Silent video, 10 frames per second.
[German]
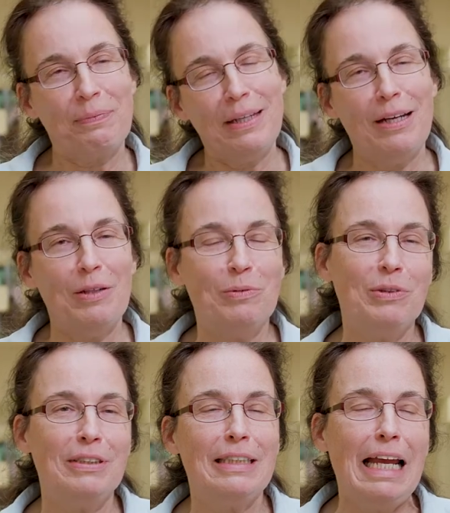Ja,
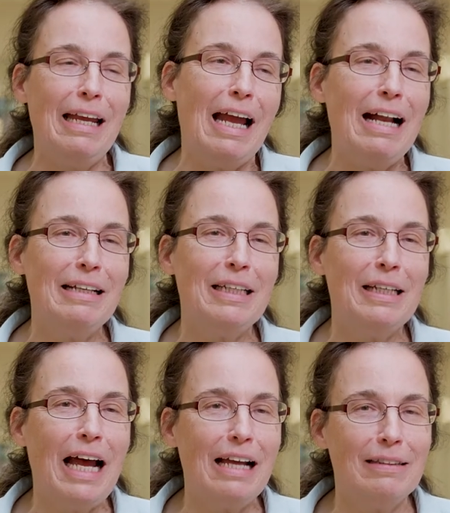und es sei allen
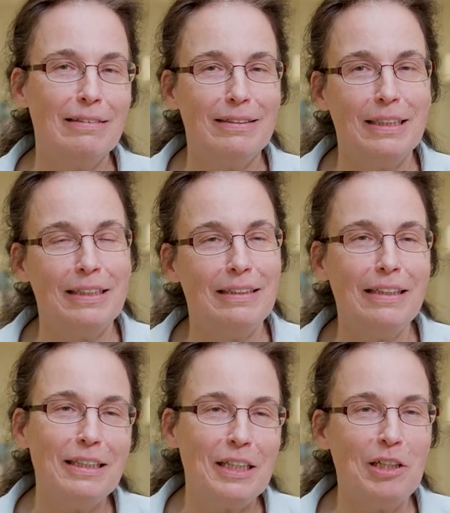geraten, sich in
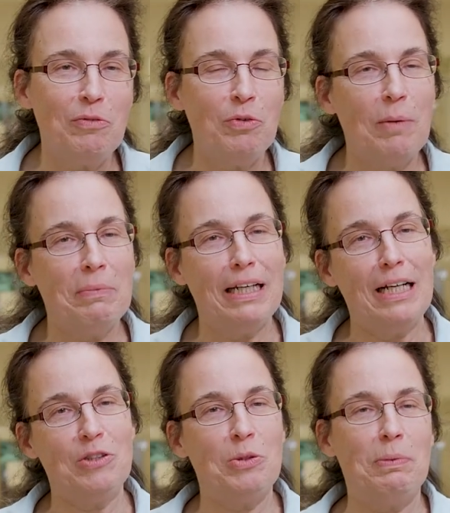irgendeiner Form
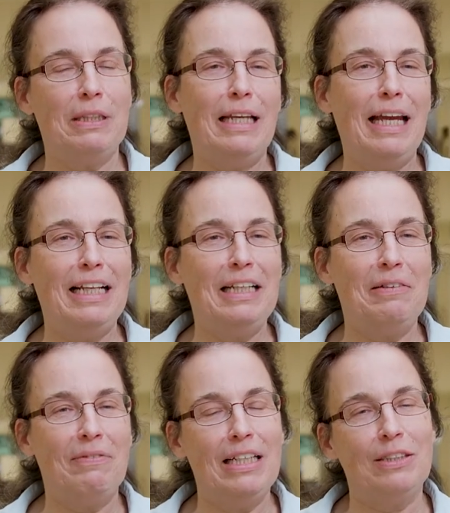daran zu
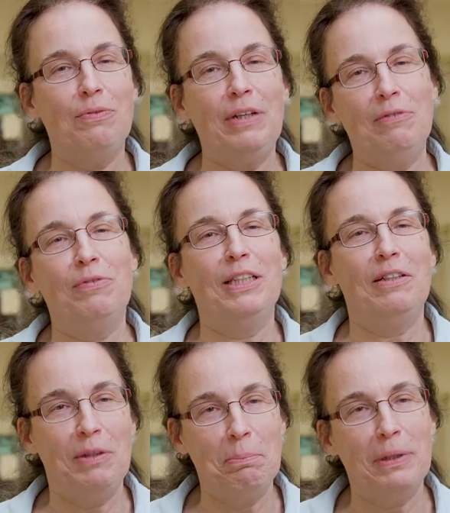beteiligen, weil es auf jeden Fall
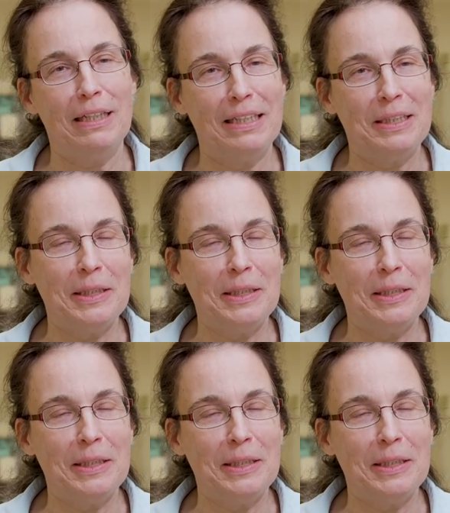gewinnbringend